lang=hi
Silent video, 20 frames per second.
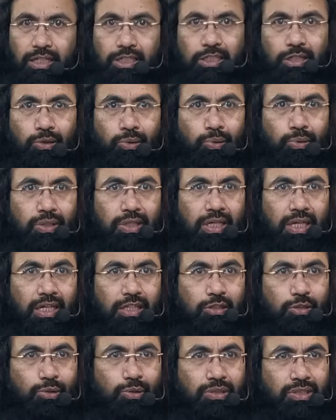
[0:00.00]

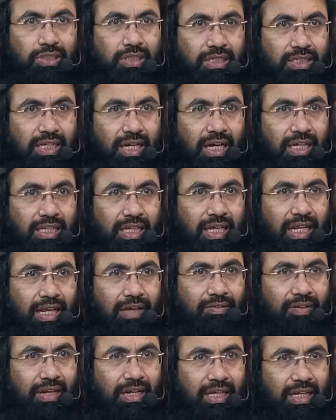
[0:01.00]
यहूदियत को सज़ा
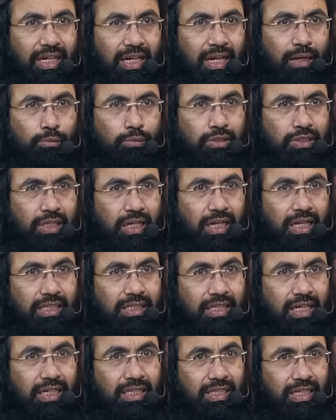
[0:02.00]
देने वाले अल्लाह
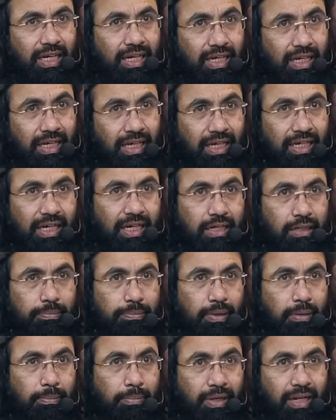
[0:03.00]
मुसलत करता रहेगा इन
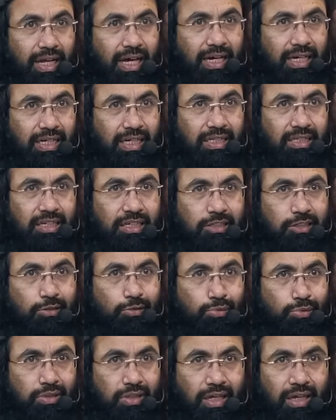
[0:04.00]
पर बिल आखिर ये
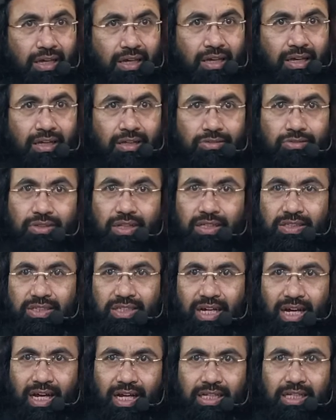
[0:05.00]
यहूदी
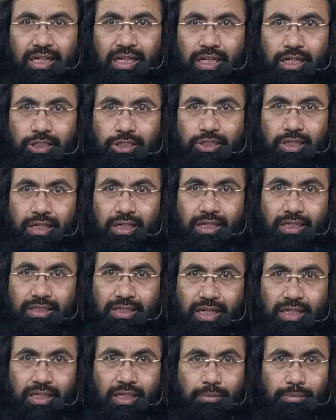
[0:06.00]
दज्जाल के लश्कर के
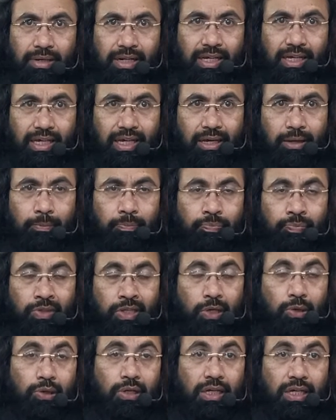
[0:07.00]
साथी बनेंगे
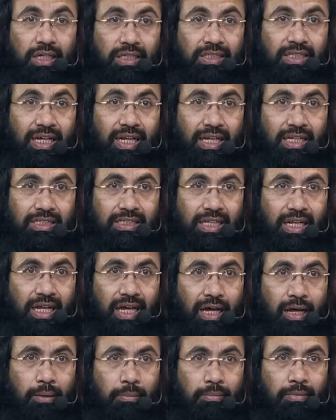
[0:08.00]
और ईसा
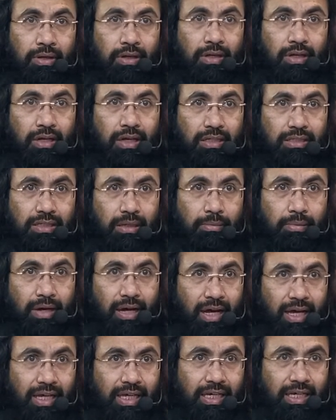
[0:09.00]
इस्लाम जब
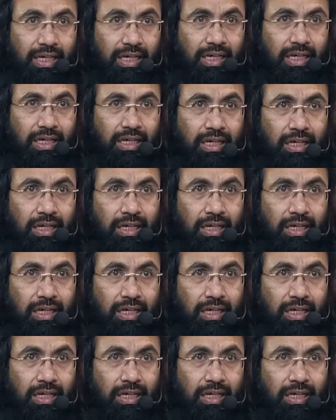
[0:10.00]
आएंगे